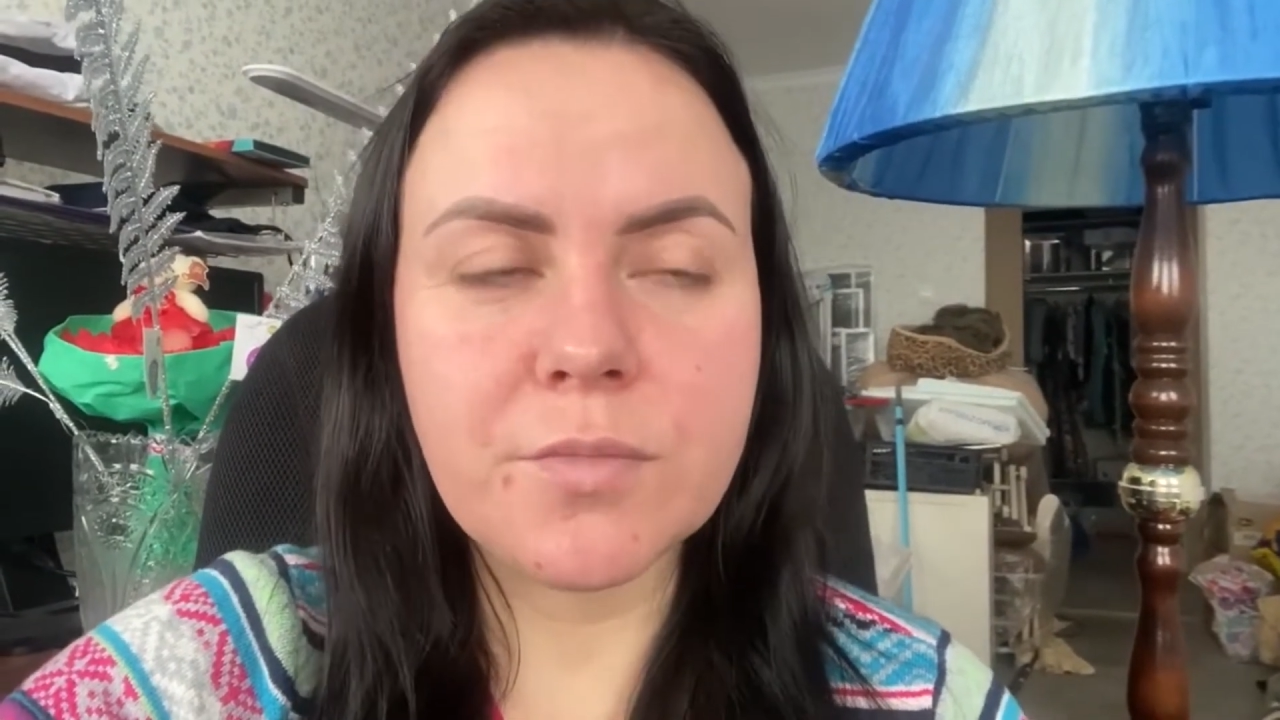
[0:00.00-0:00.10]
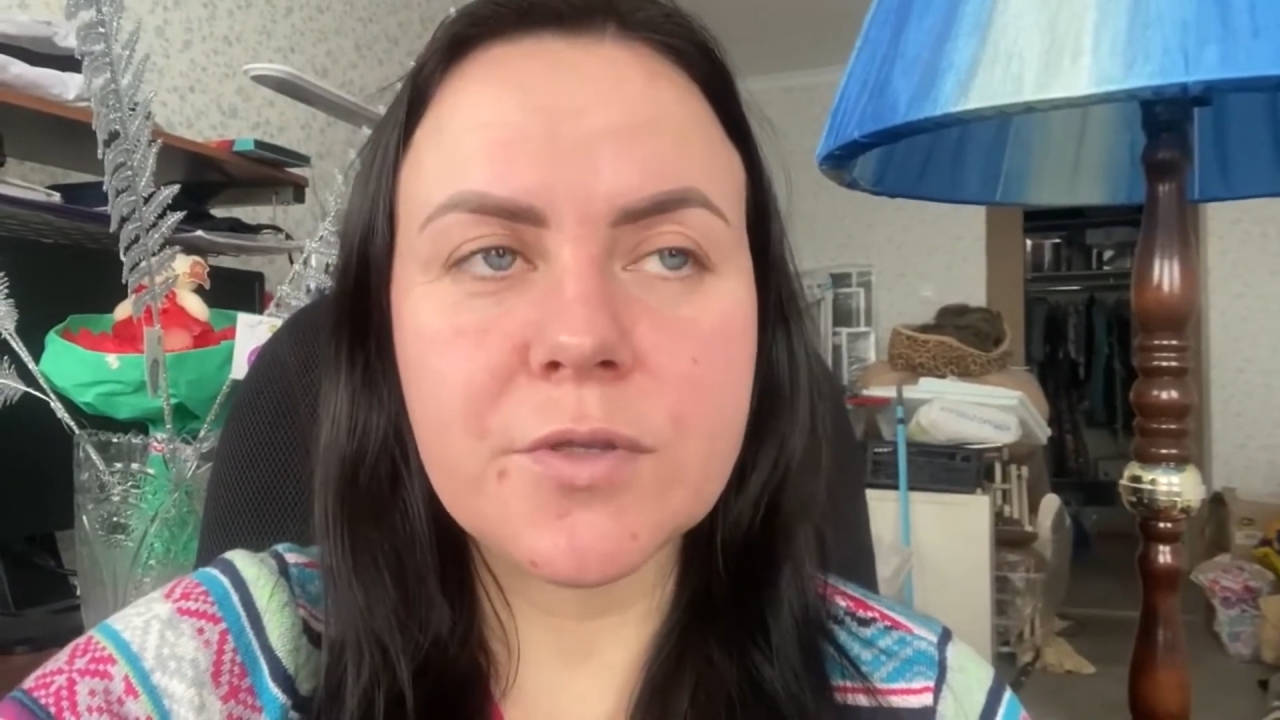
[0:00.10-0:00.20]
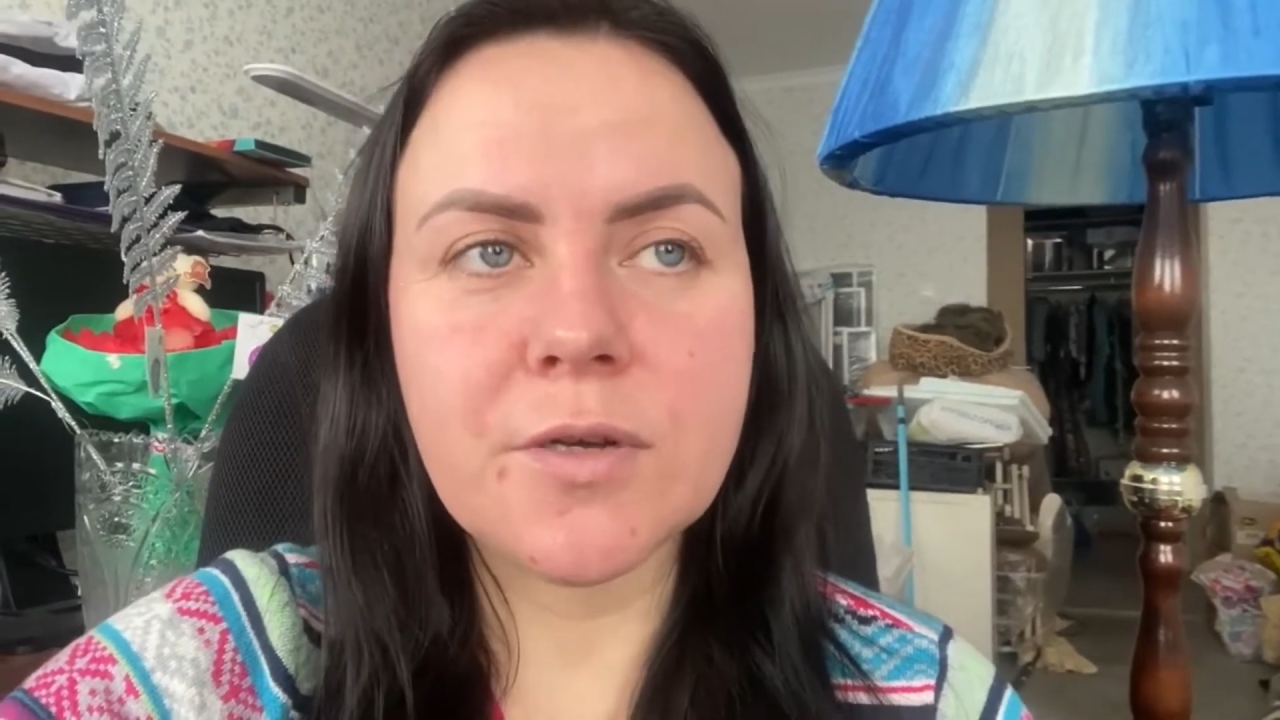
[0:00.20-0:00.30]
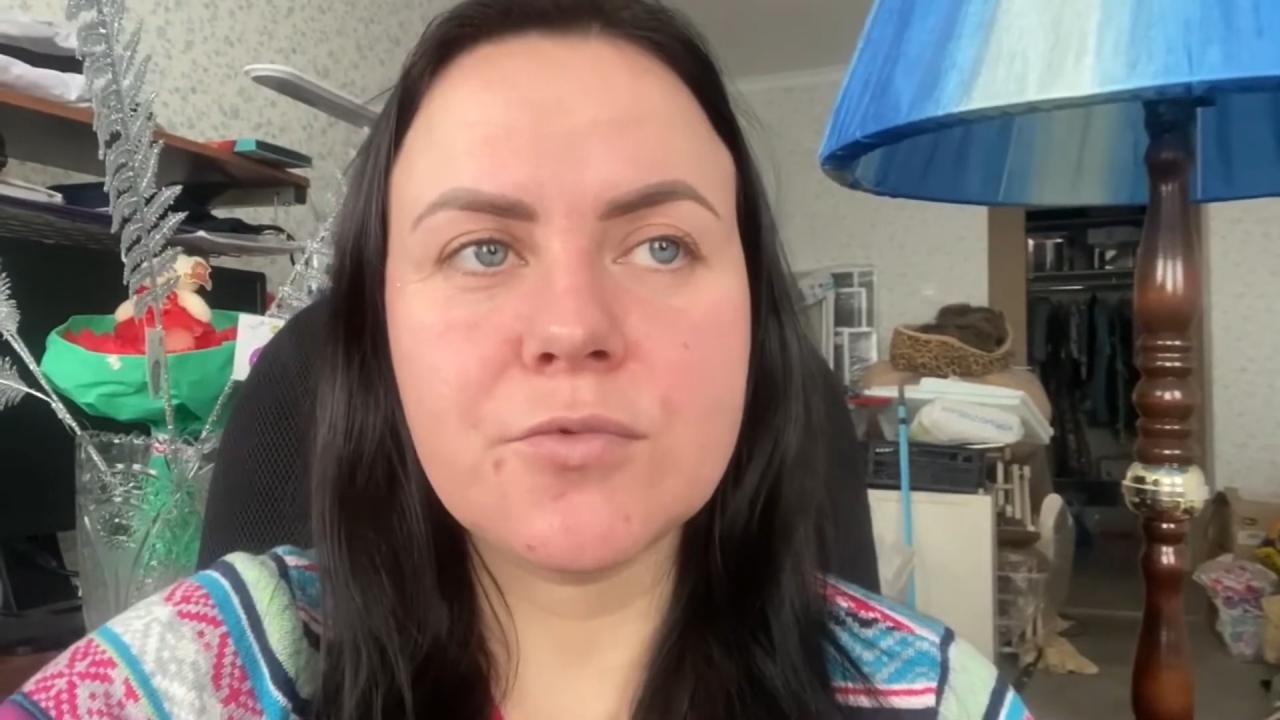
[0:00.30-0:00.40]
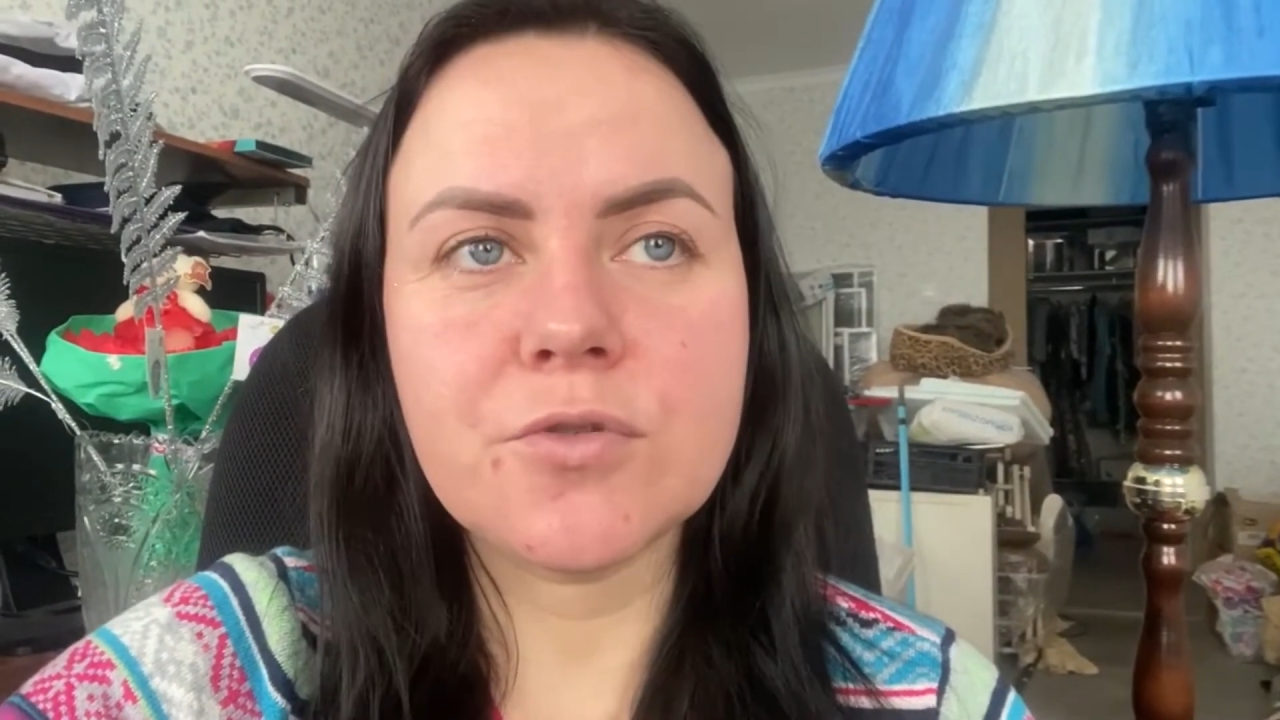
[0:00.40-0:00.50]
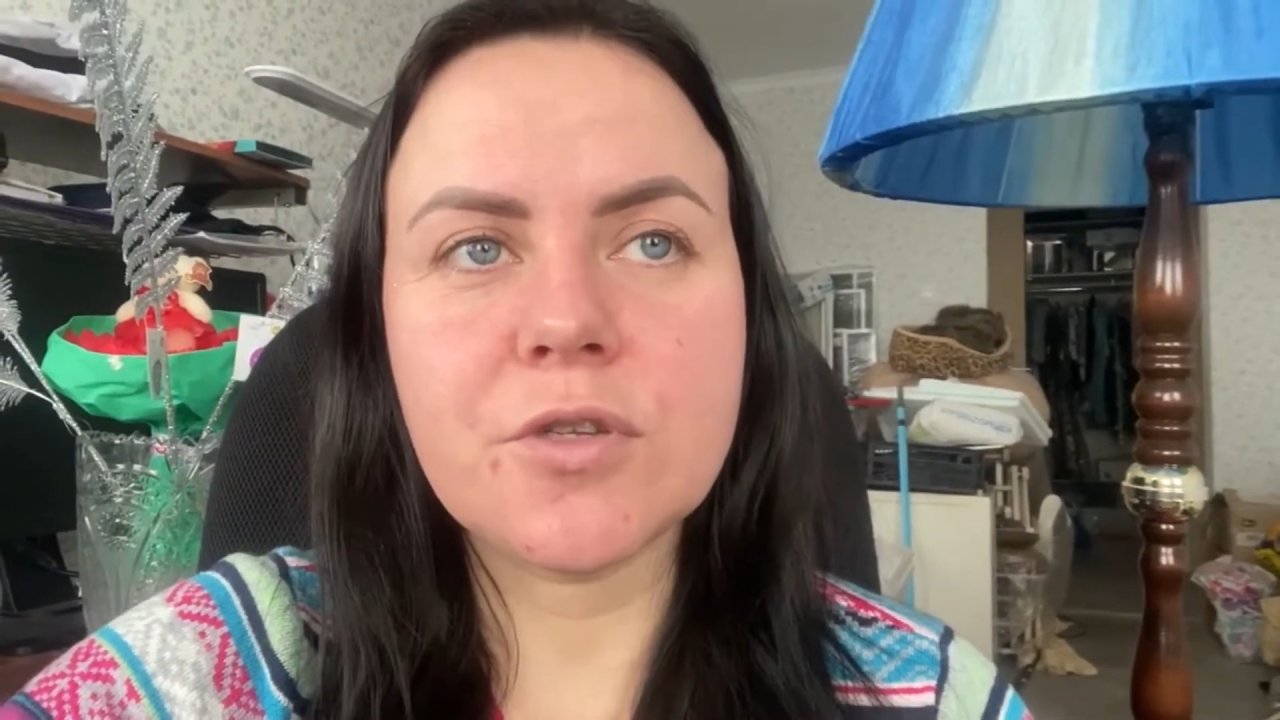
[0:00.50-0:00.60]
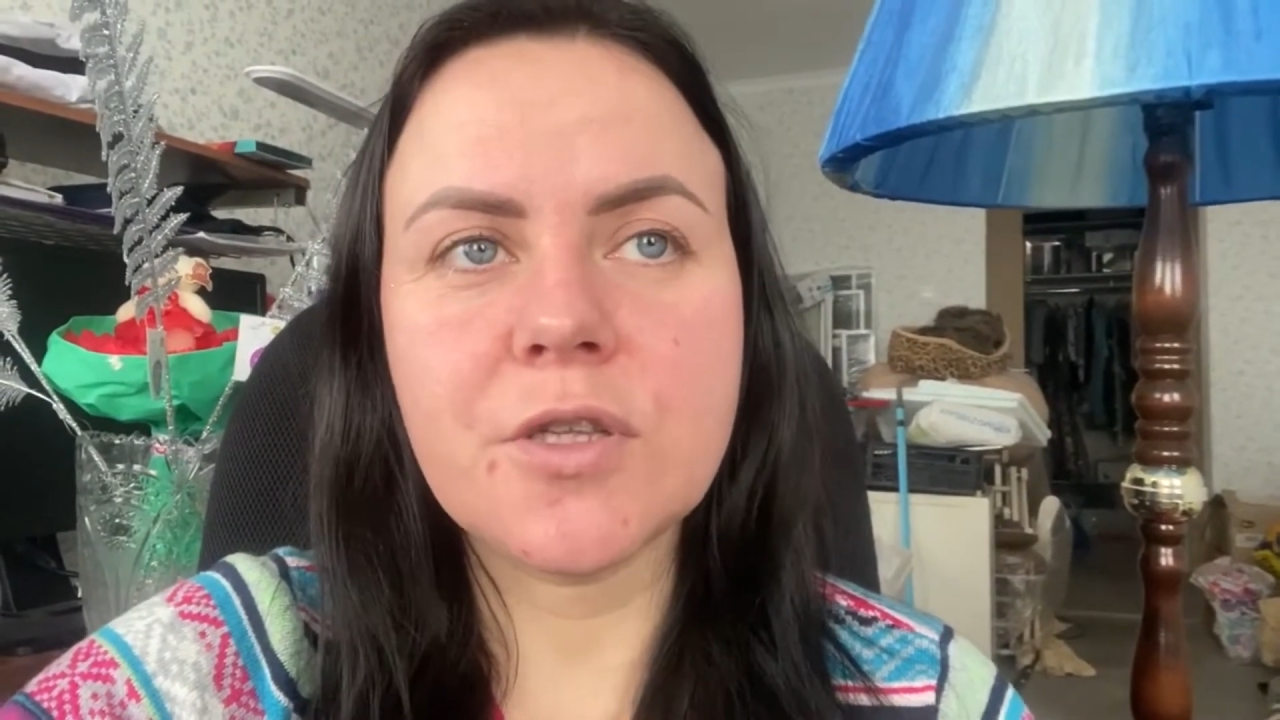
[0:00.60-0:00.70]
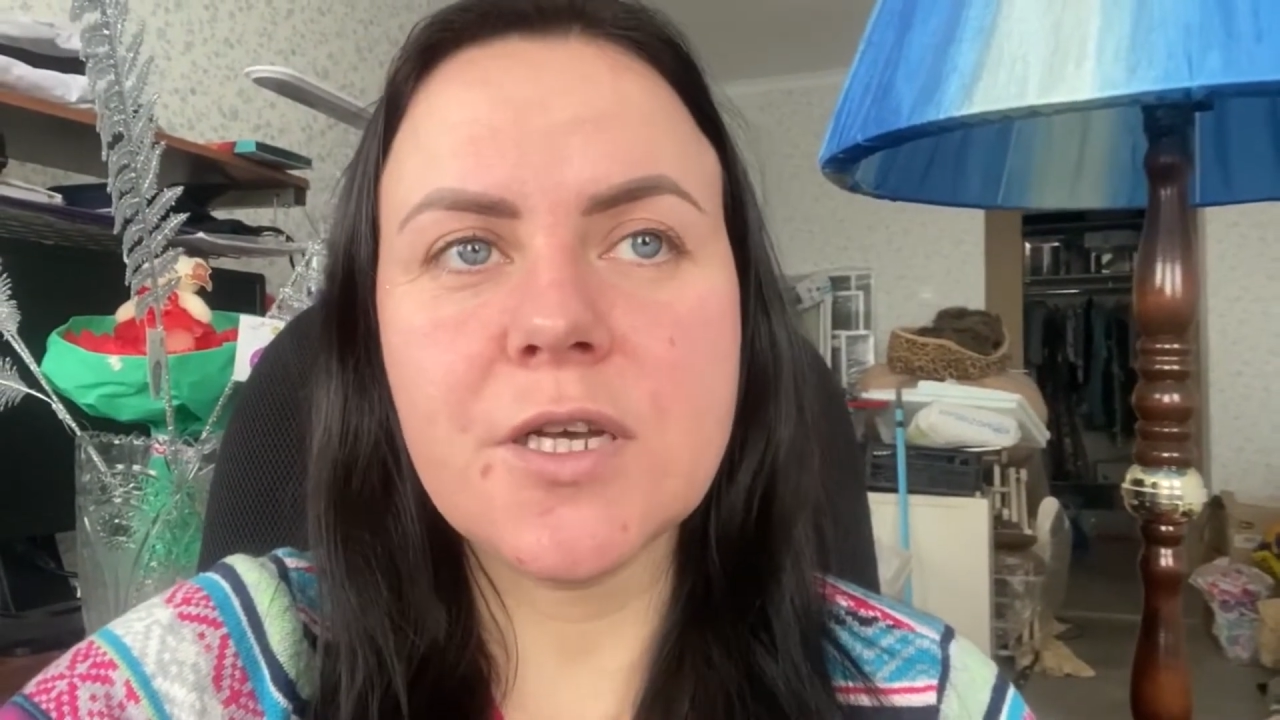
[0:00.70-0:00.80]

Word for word: потому что